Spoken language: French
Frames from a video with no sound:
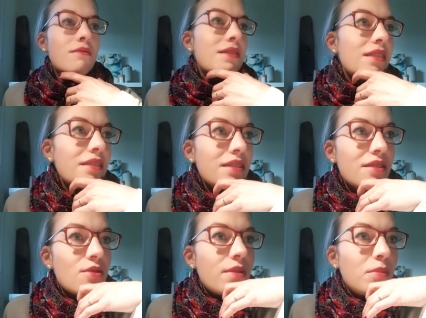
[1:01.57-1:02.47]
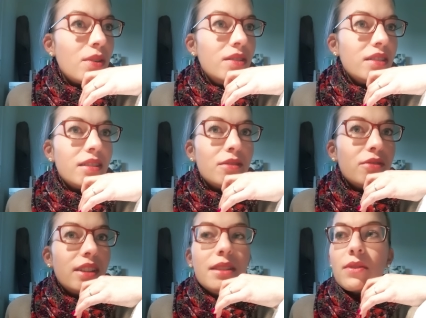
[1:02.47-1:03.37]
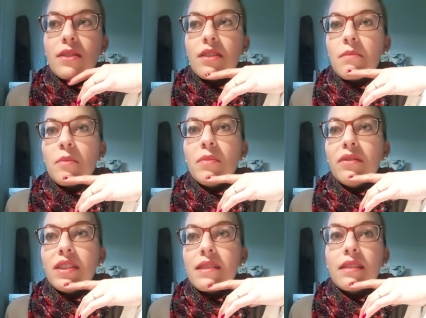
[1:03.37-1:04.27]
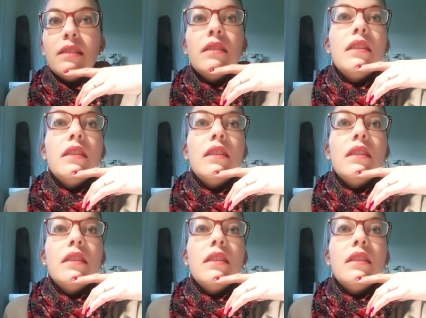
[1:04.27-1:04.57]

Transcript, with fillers: choisir ce que je vais prendre en fait, parce que n'ai même pas fait ça.